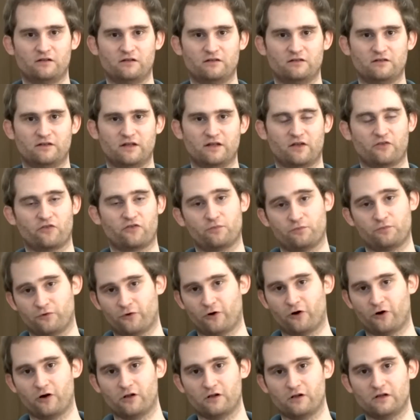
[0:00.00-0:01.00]
der
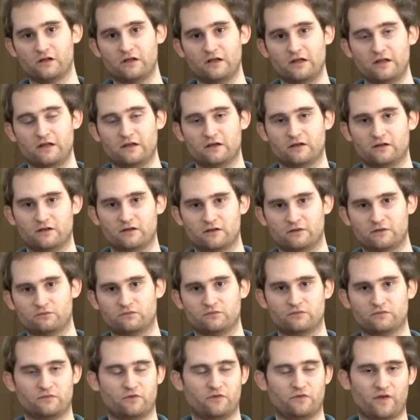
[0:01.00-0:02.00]
Sprawl,
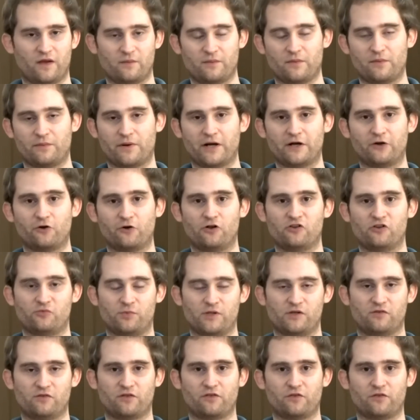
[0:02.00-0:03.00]
ähm,
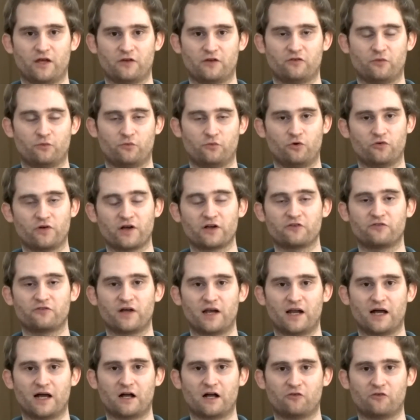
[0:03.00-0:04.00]
Cyberpunk-Rollenspiel, was gerade vom Urwerk
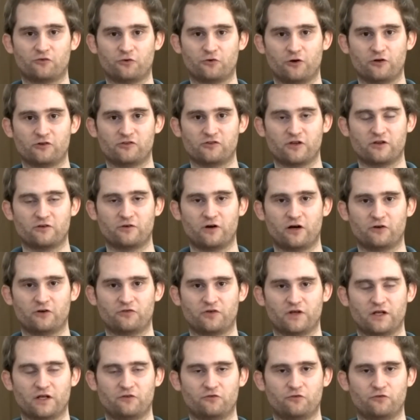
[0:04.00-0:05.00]
Verlag auf Deutsch
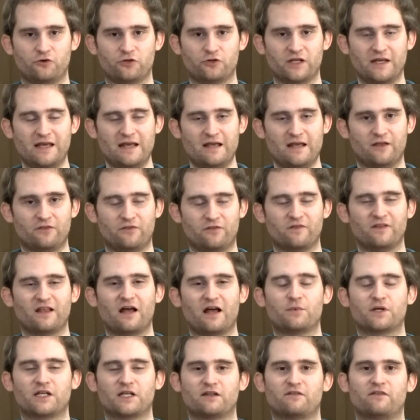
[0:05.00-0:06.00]
gecrowdfundet wird. Es sind
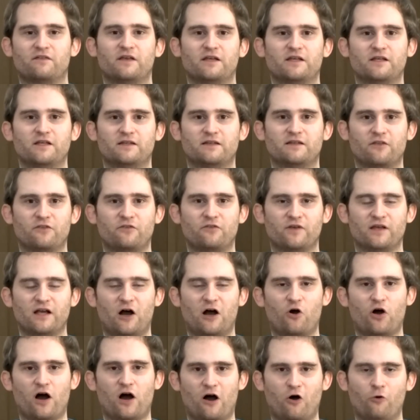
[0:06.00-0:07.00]
aber tatsächlich deswegen
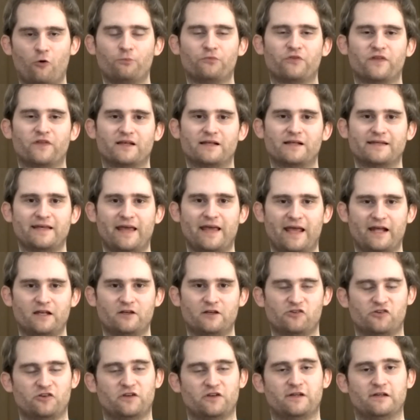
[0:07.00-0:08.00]
auch hauptsächlich
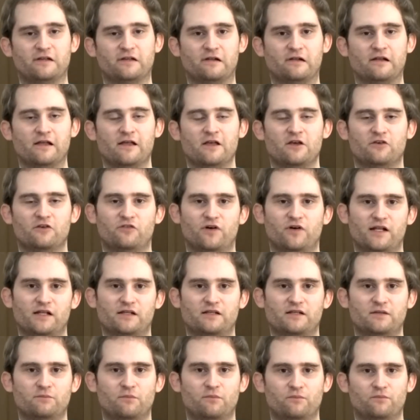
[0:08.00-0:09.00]
englische Titel, weil
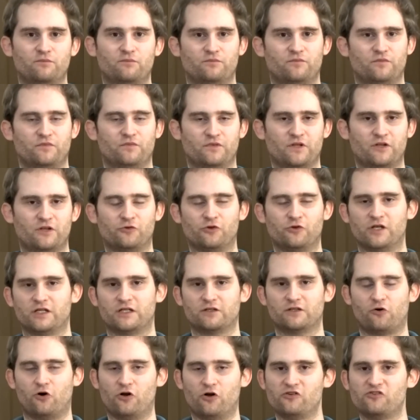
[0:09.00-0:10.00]
die
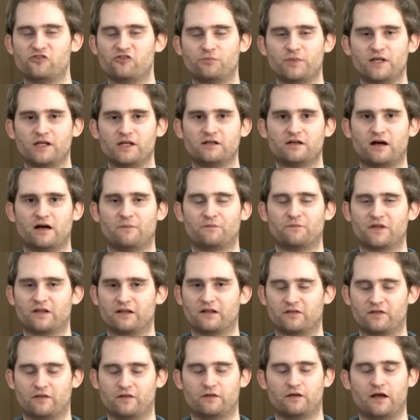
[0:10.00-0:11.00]
natürliche Rollenspiele haben,
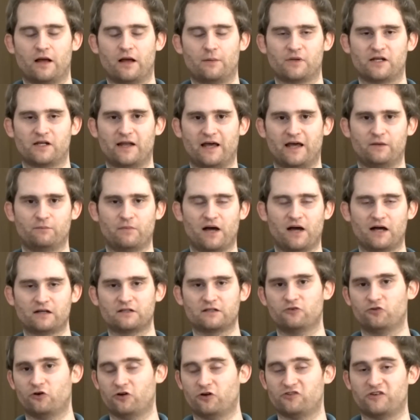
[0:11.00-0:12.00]
haben kleinen
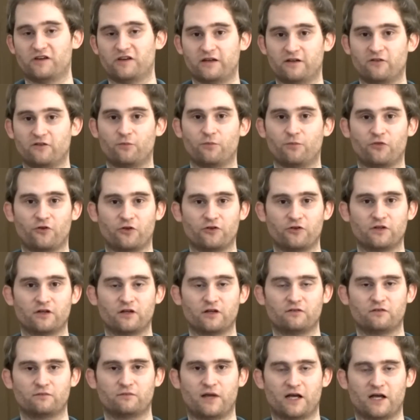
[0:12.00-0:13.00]
Markt in Deutschland
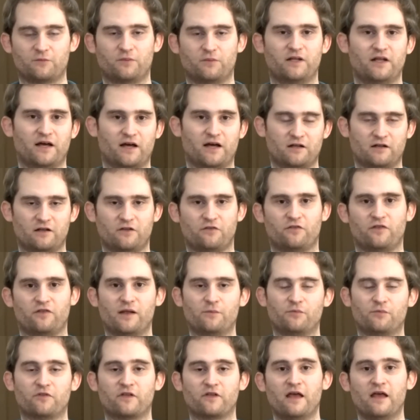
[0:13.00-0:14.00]
insbesondere. Merkt man daran, dass
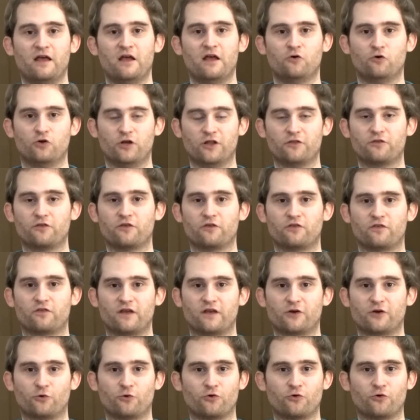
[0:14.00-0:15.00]
selbst Ulysses,
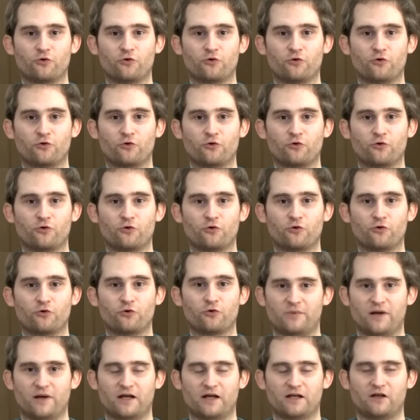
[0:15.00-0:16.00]
der größte äh,
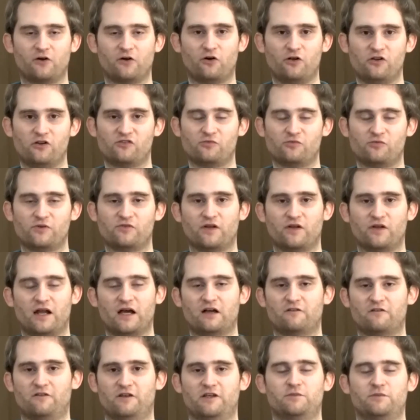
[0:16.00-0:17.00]
äh, deutschsprachige
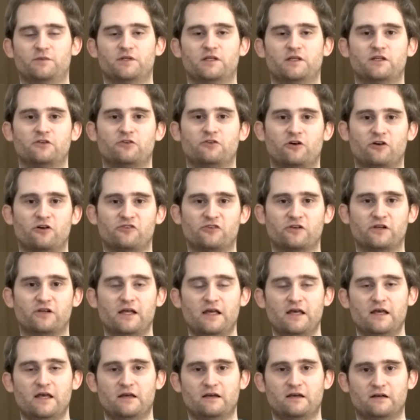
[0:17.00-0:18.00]
Rollenspielverlag, wenn ich mich nicht täusche,
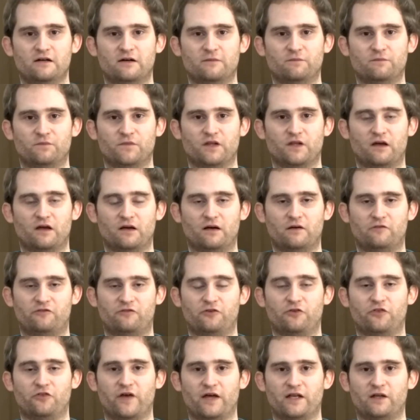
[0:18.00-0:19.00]
ähm,
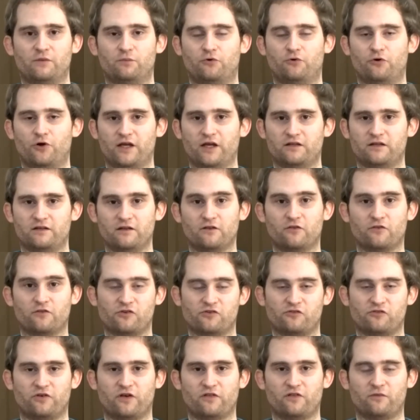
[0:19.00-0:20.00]
für seine Projekte inzwischen
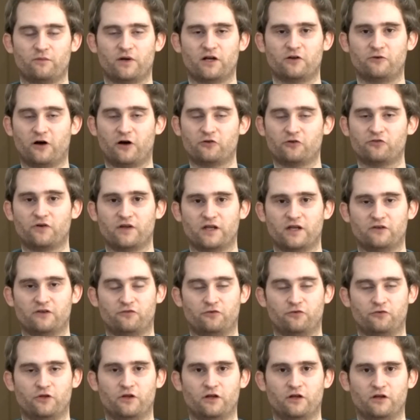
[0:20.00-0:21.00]
fast immer Crowdfunding
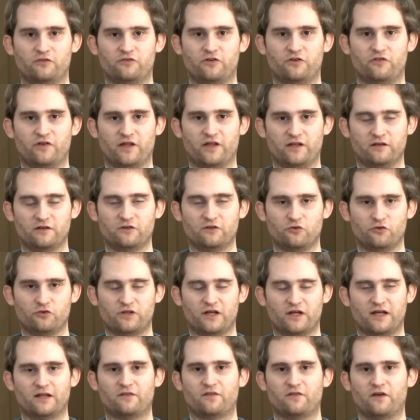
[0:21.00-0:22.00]
äh, verwendet und
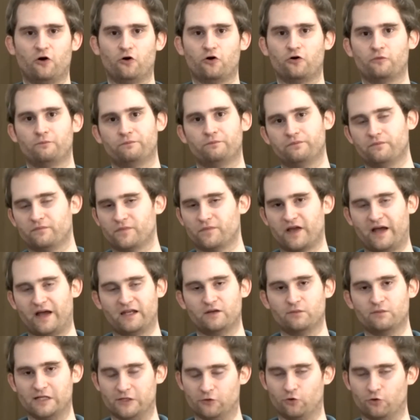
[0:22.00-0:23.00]
da jetzt auch keine
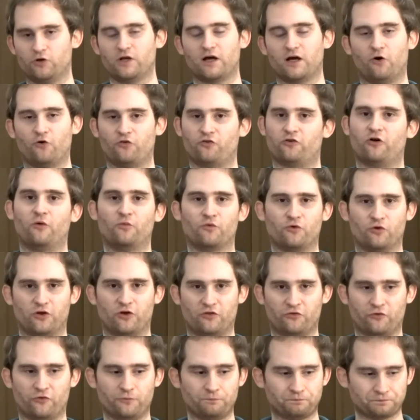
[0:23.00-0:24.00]
Millionen rauskommt oder
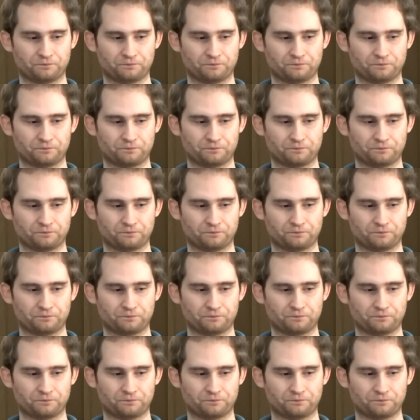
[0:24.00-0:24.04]
so.